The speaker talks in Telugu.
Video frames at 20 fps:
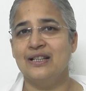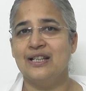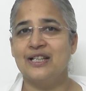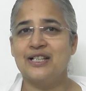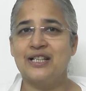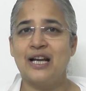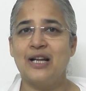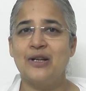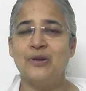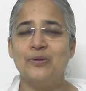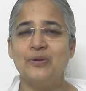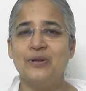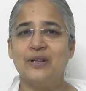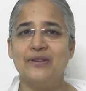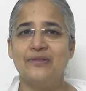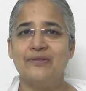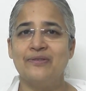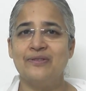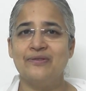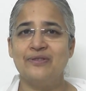నషాలో
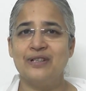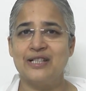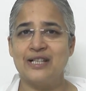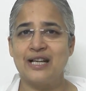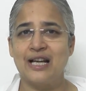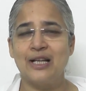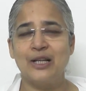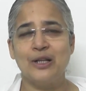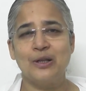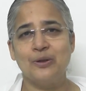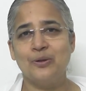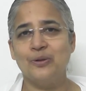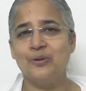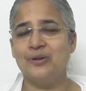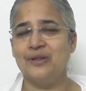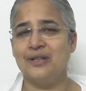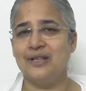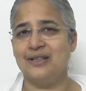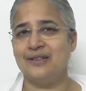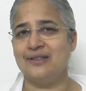ఉండే విషయాలు ఎన్నో
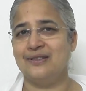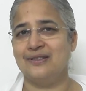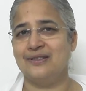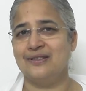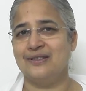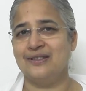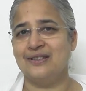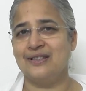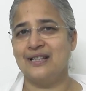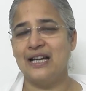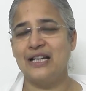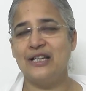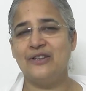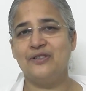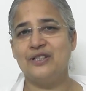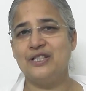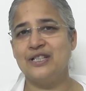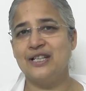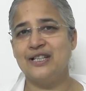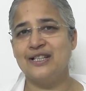ఉన్నాయి కానీ
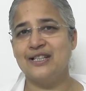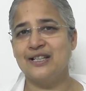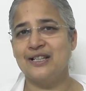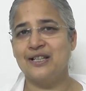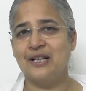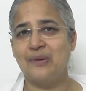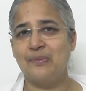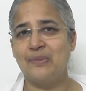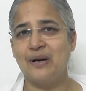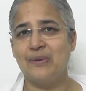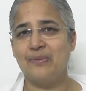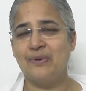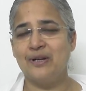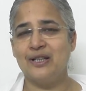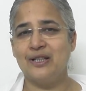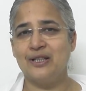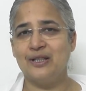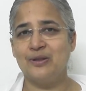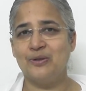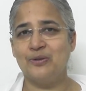విశేషంగా బాబా
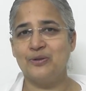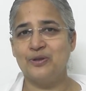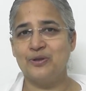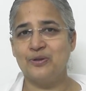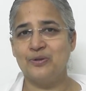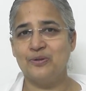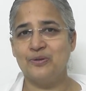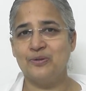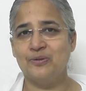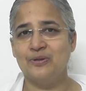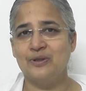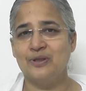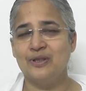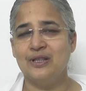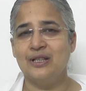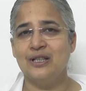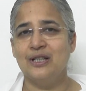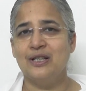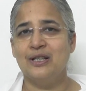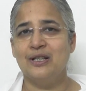ఈరోజు
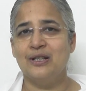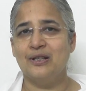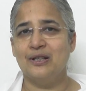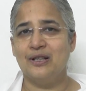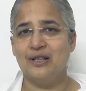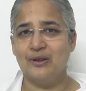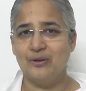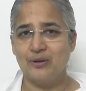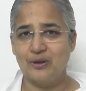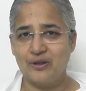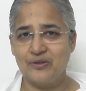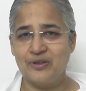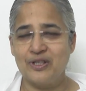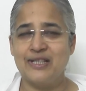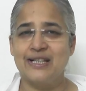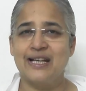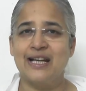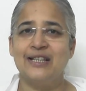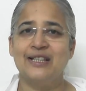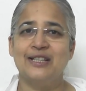ఒక
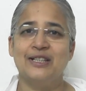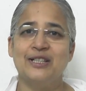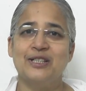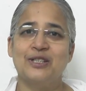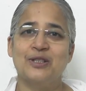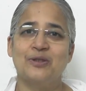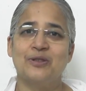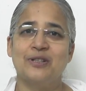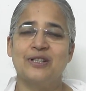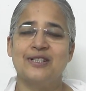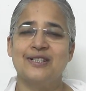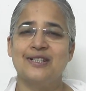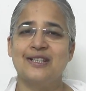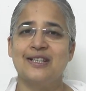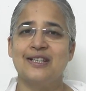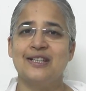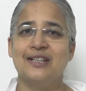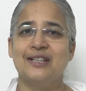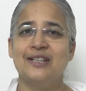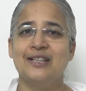విషయాన్ని తీసుకోవడం
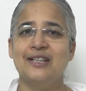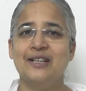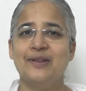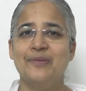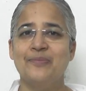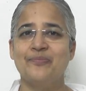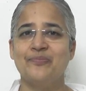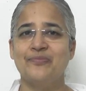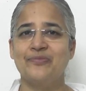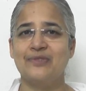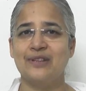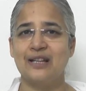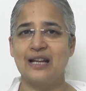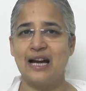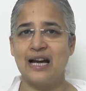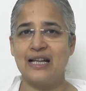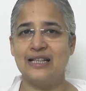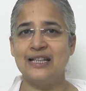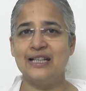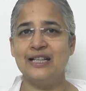జరిగింది
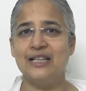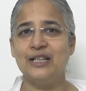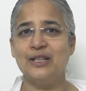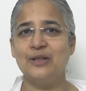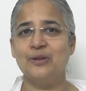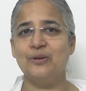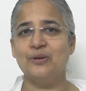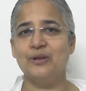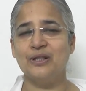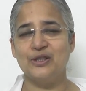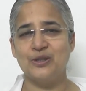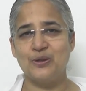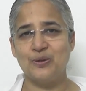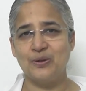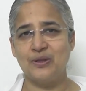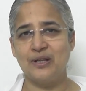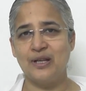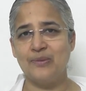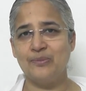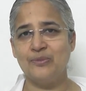అదేంటిదో అని
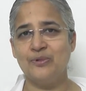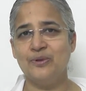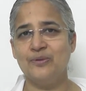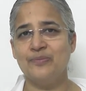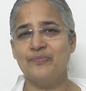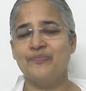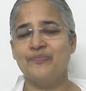చూద్దాము